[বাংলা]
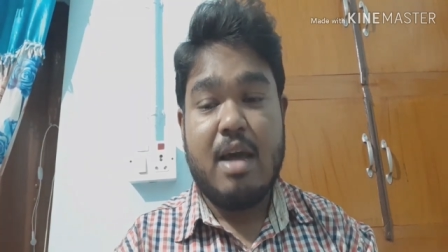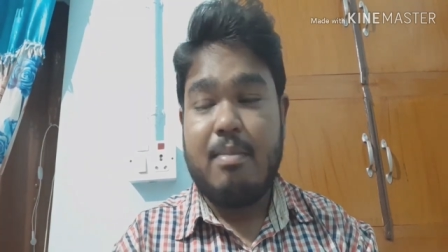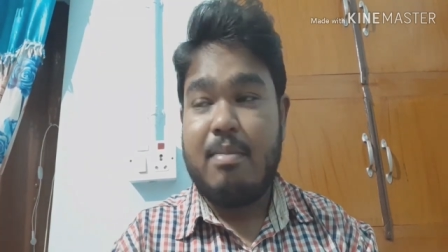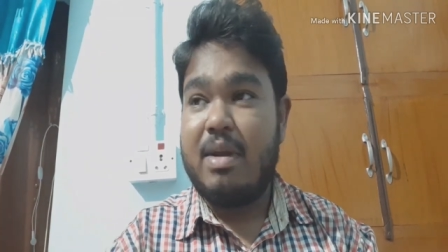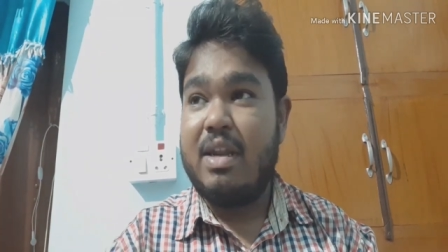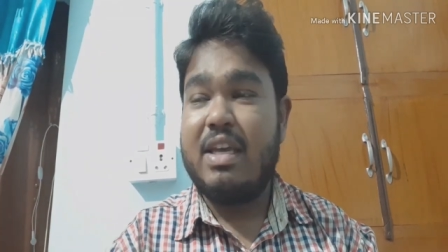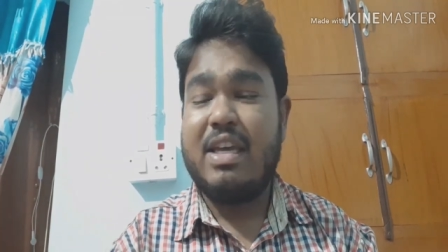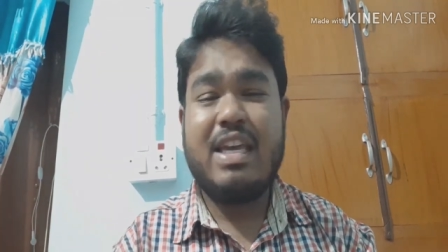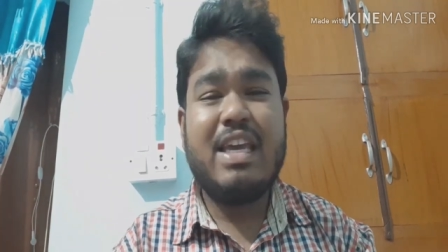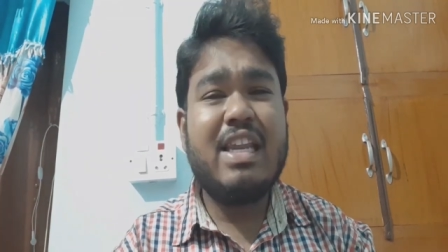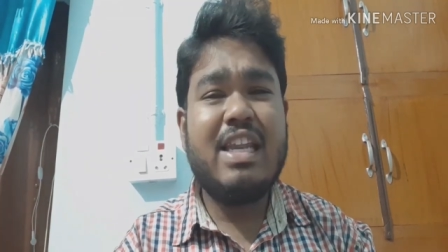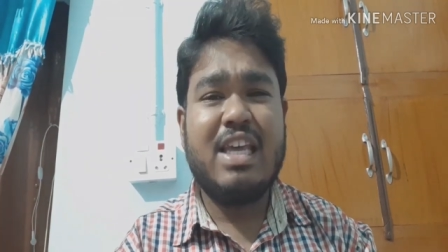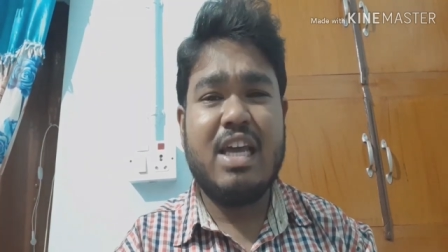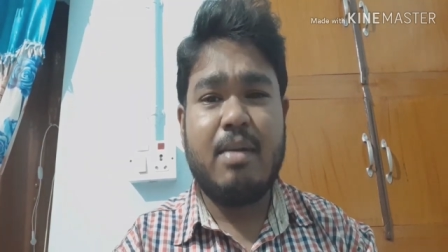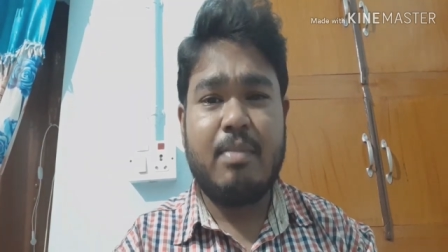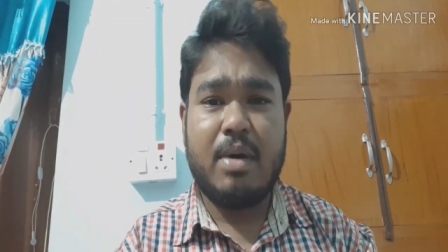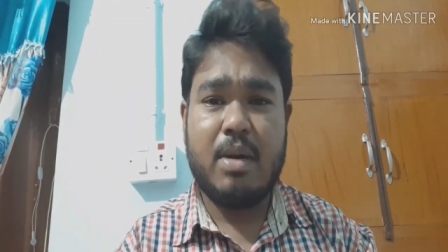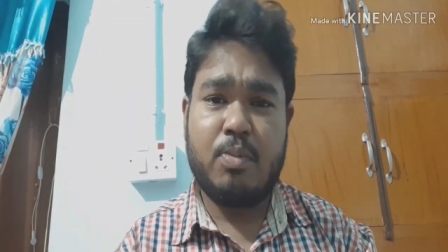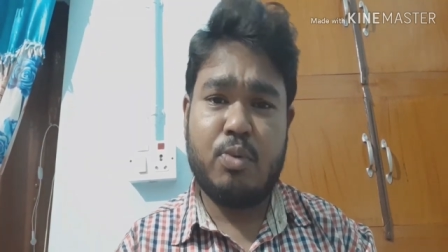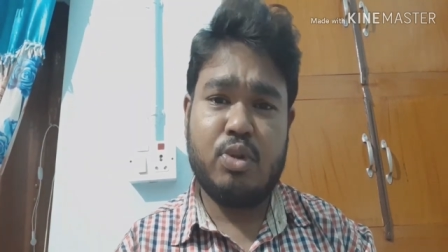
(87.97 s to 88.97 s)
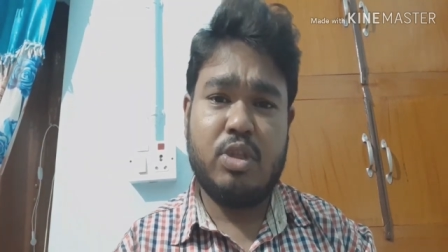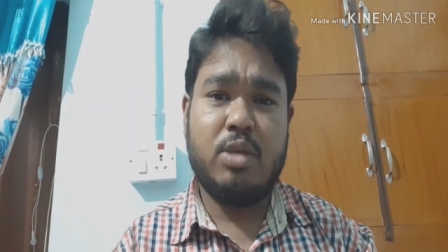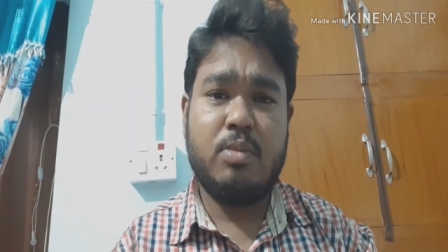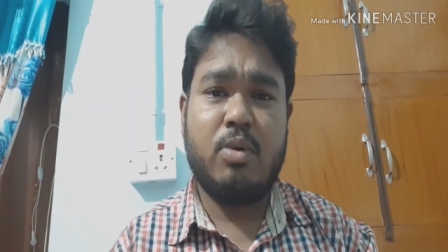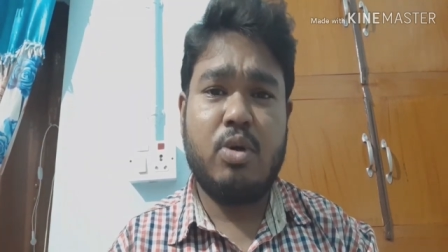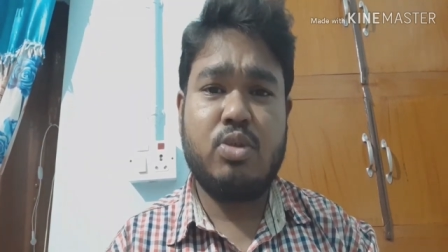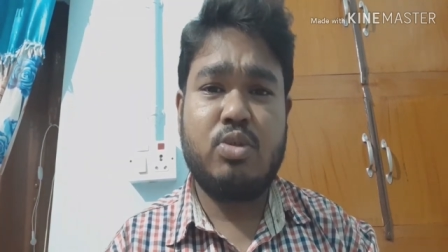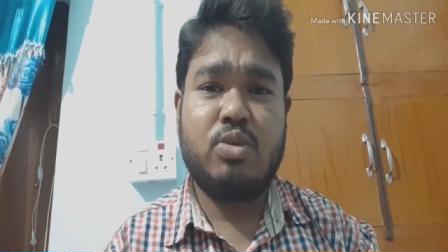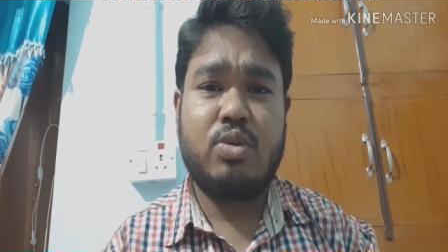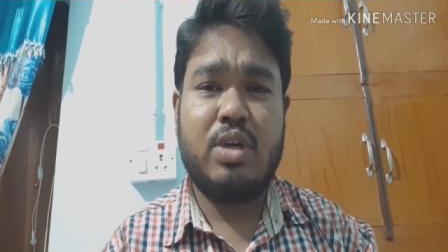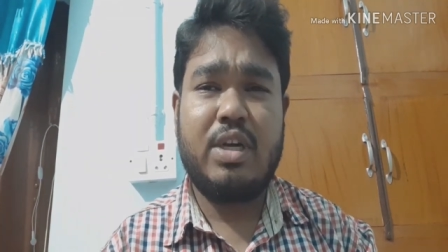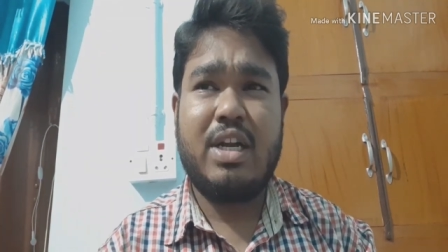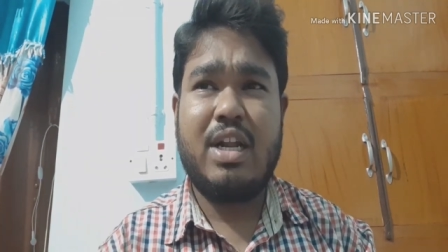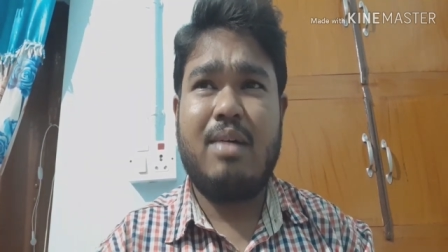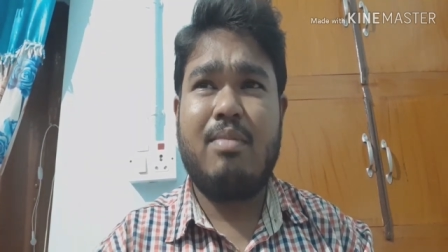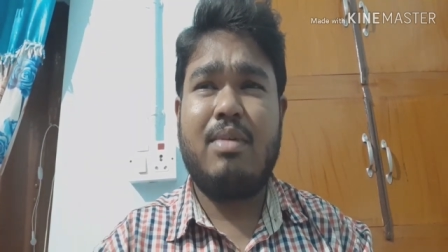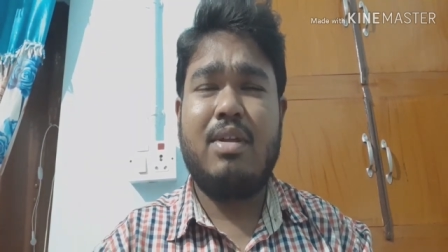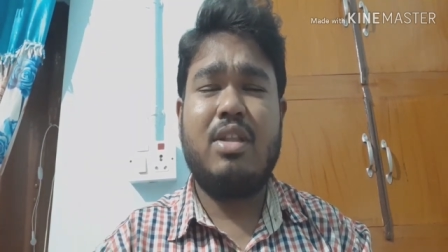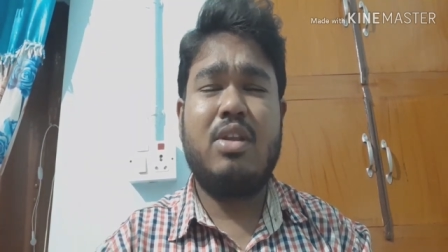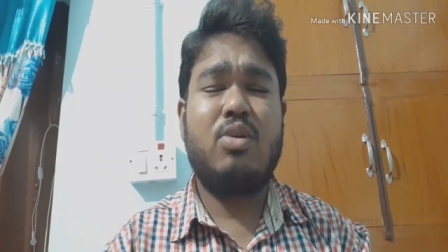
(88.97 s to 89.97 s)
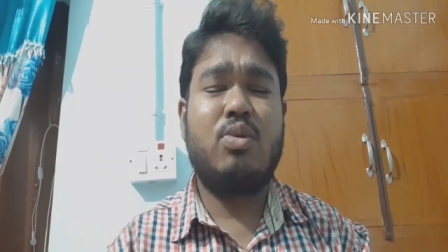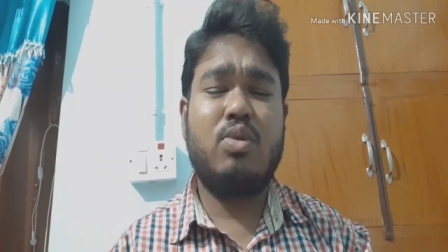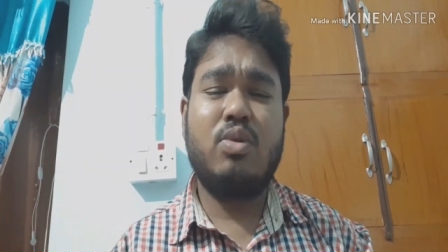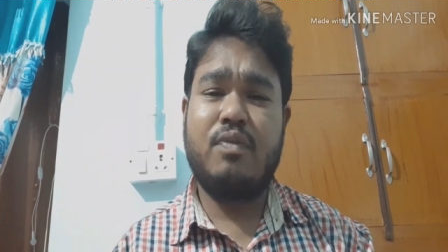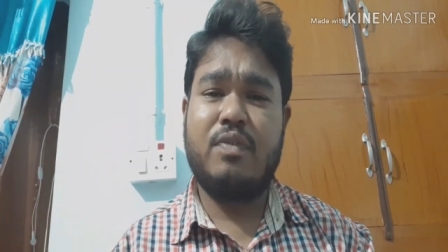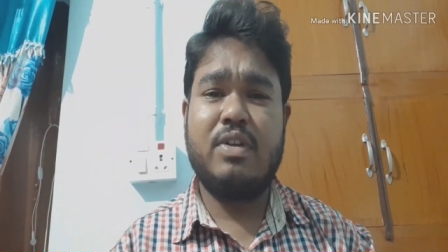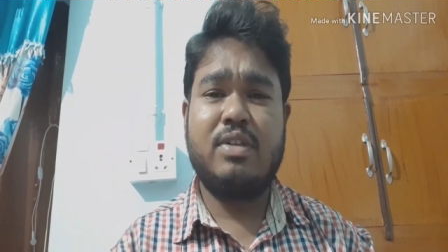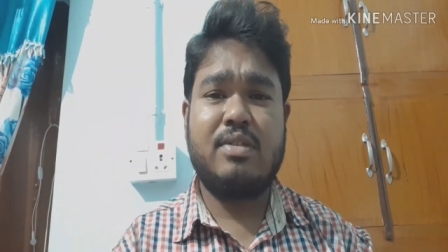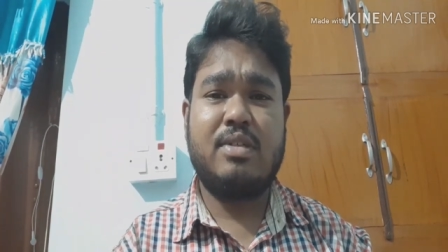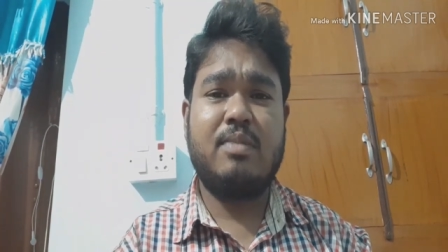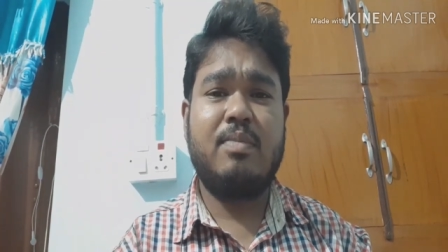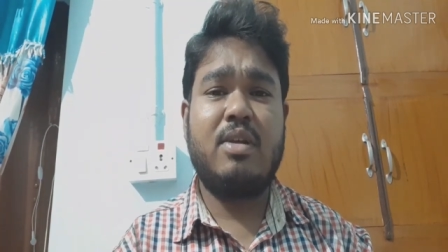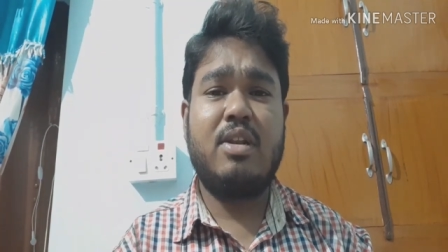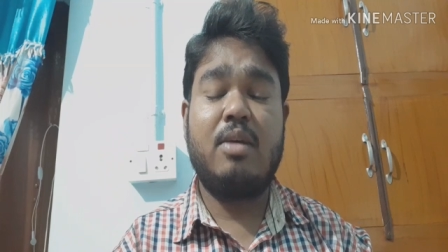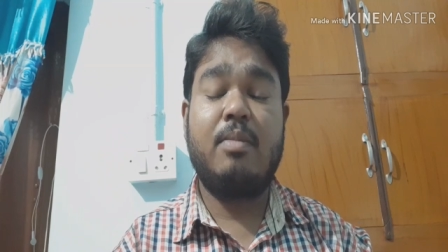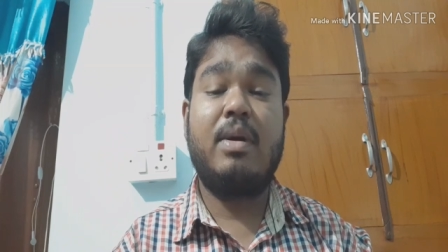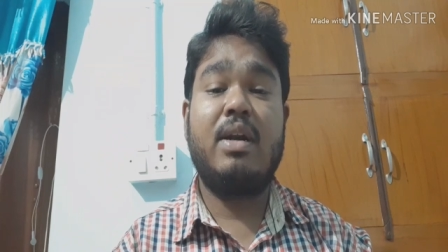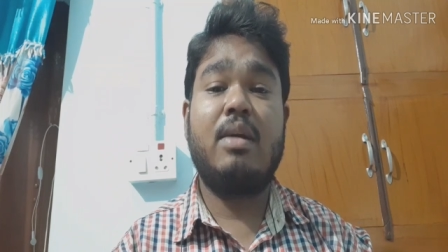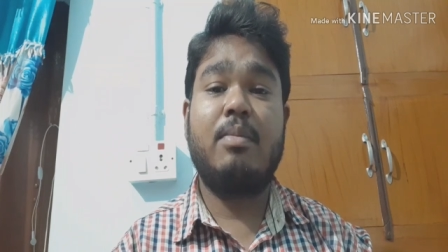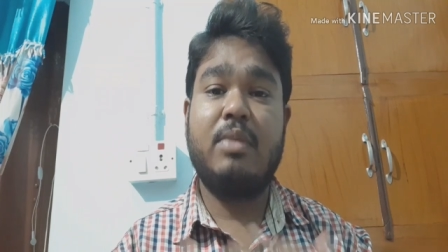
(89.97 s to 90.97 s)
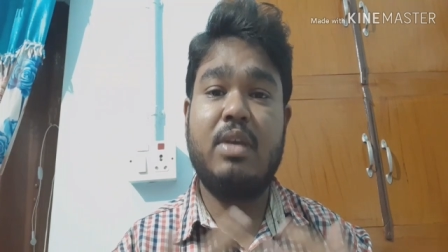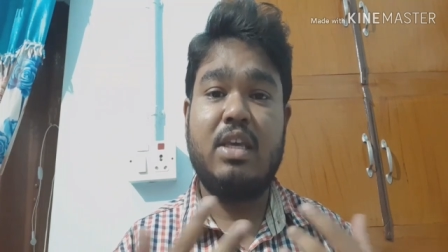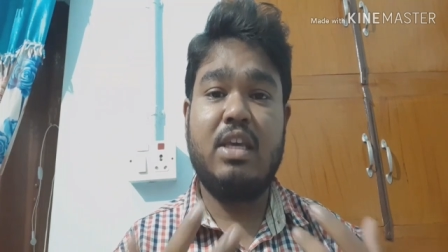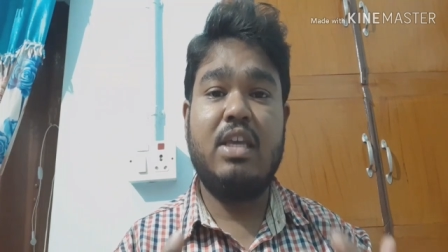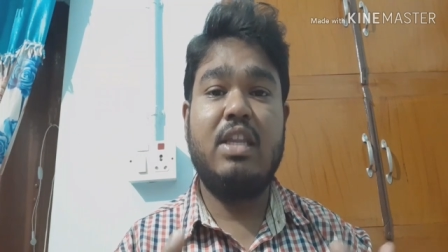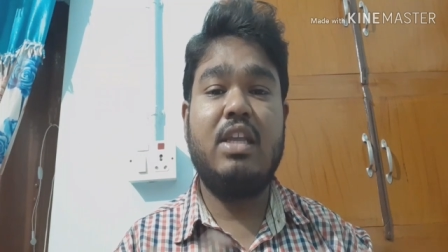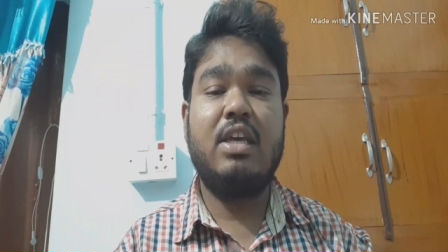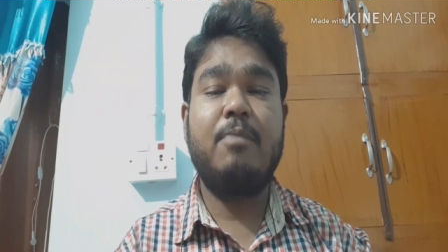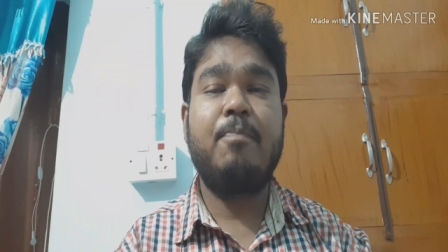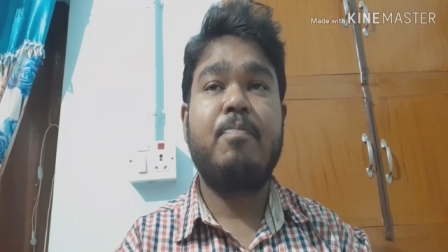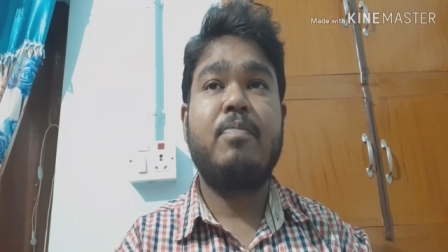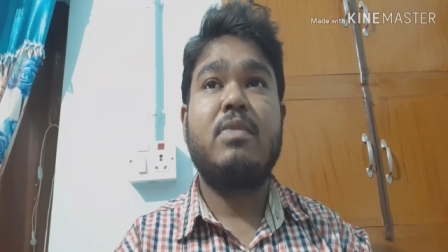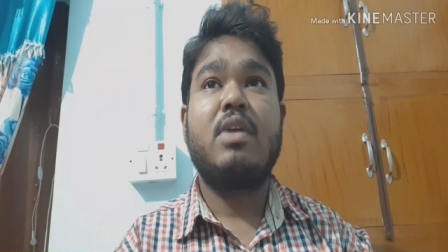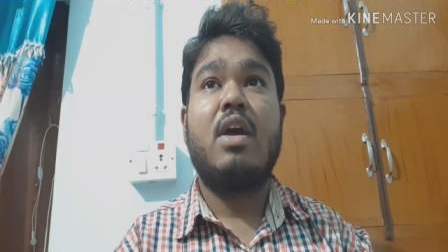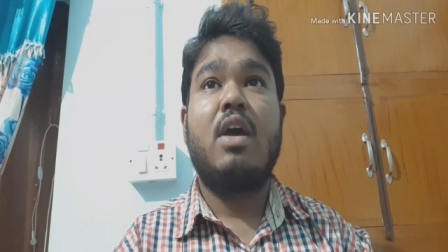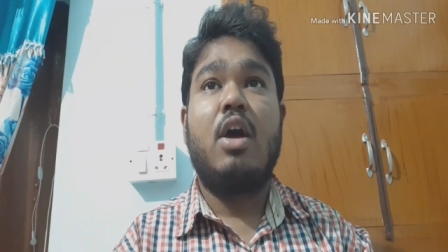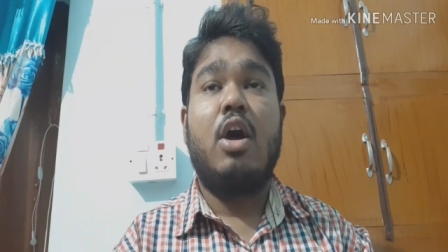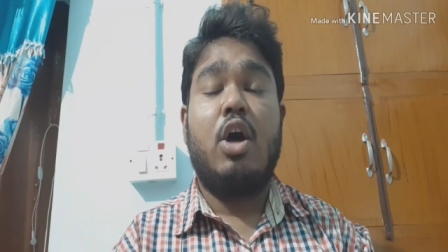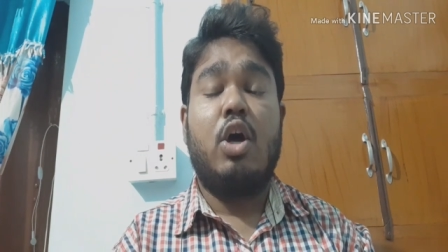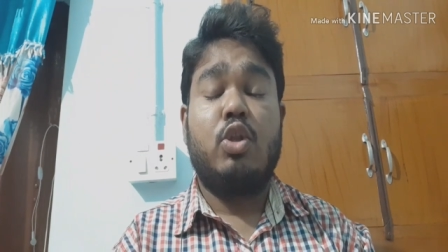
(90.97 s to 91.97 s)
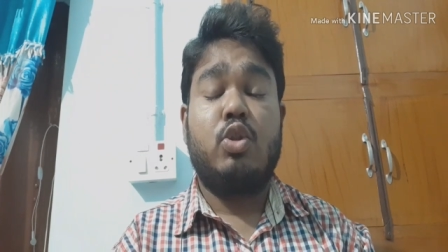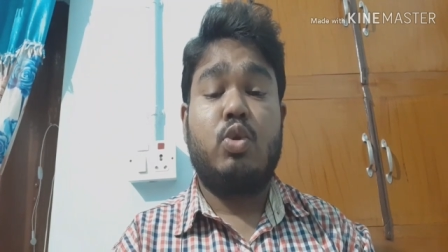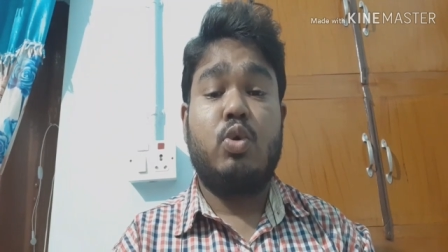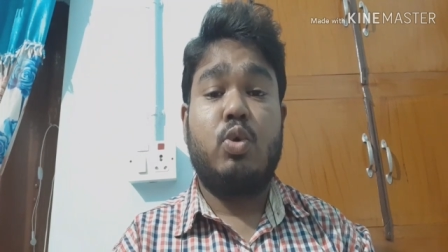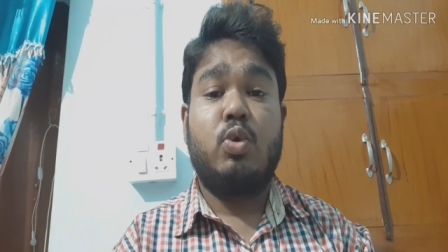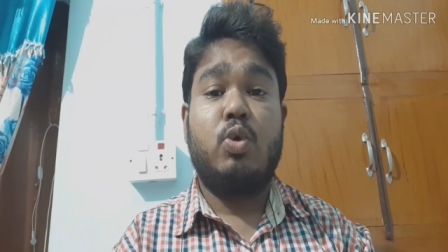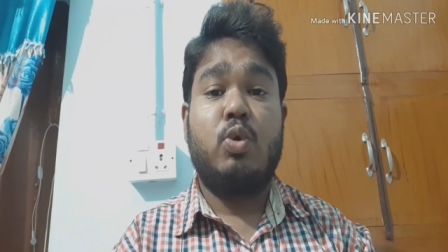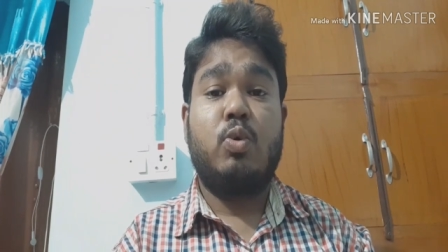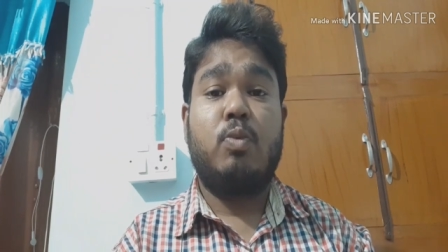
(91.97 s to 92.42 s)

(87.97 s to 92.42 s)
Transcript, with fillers: মানে কিনি আমরা প্রতি বছর এটা আমাদের কোনো ফেস্টিভ্যাল নয় বাট আমি কিনি তো